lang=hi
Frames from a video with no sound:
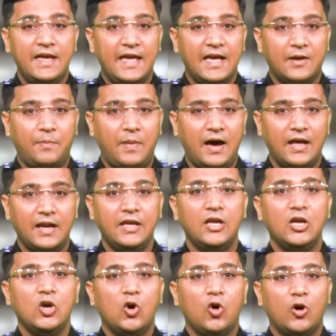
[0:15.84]
एक पारी
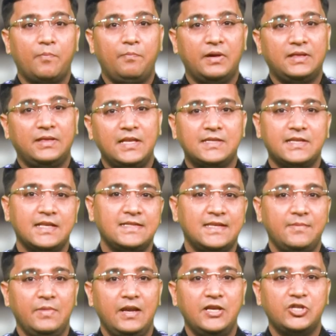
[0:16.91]
और बत्तीस रन से
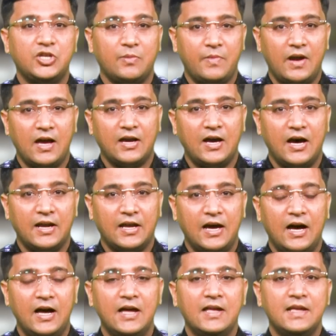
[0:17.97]
मिली शर्मनाक हार
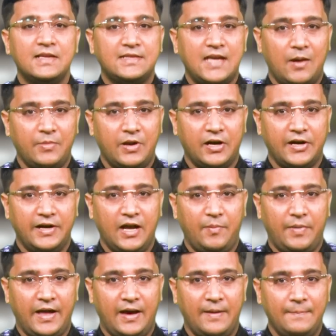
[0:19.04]
का सामना करना
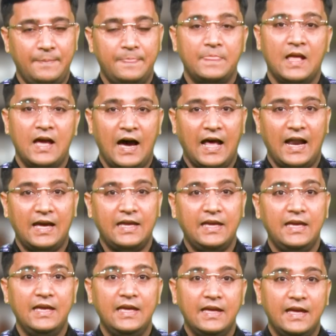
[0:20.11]
पड़ा
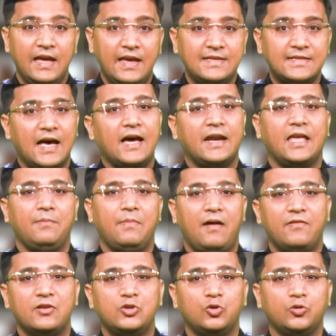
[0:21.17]
हालांकि इस हार के
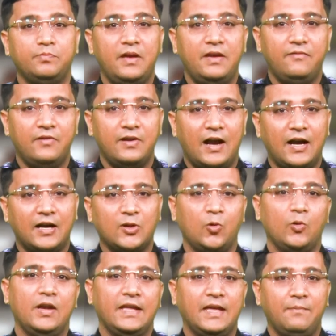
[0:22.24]
बावजूद भी विराट
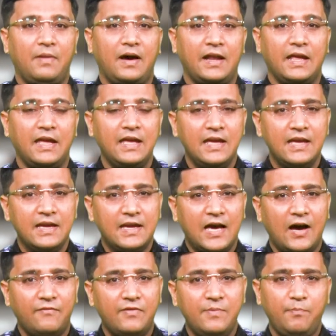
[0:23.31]
कोहली की पारी
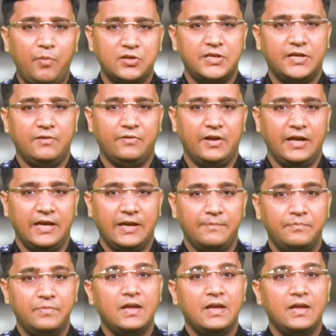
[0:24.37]
काफ़ी पॉजिटिव रही